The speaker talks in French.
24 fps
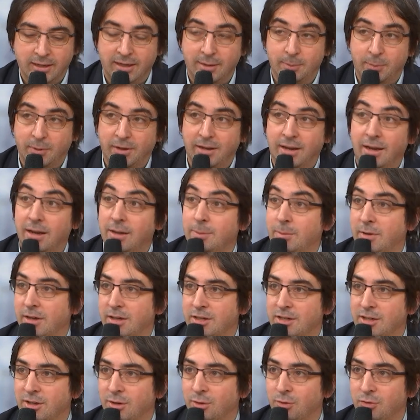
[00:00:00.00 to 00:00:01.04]
est prêt à
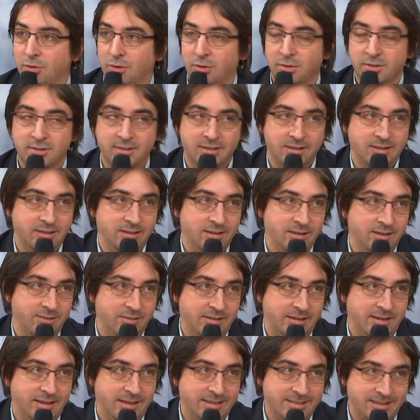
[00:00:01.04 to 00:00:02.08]
émerger en France et,
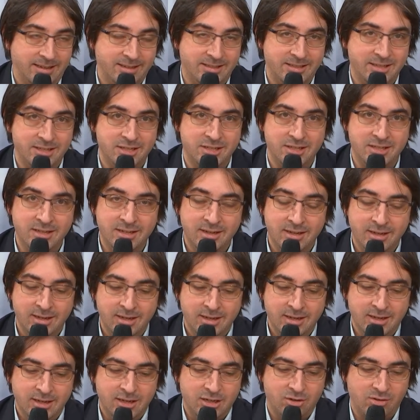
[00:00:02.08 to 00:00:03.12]
avec quelle stratégie
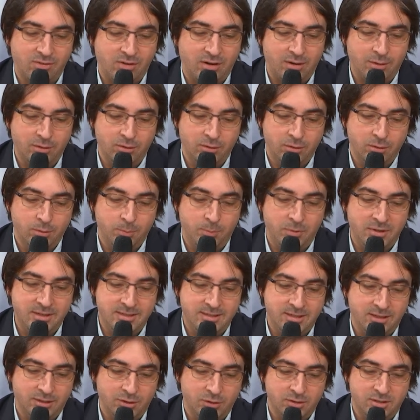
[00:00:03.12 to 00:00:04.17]
Je vais avoir le
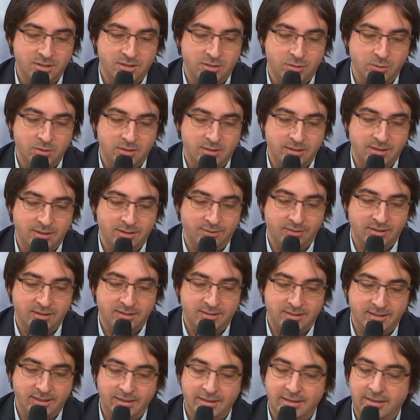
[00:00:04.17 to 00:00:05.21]
plaisir d'en discuter avec
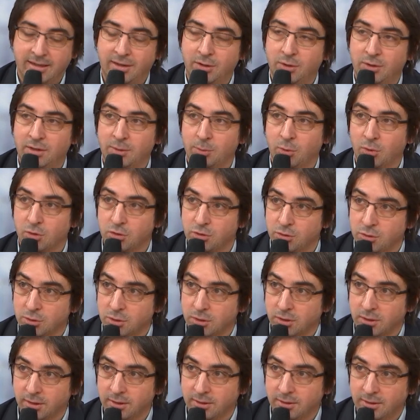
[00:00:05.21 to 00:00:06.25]
Cyril tayoni
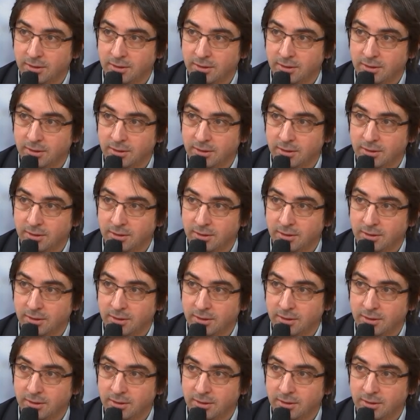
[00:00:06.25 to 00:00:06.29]
Bonjour.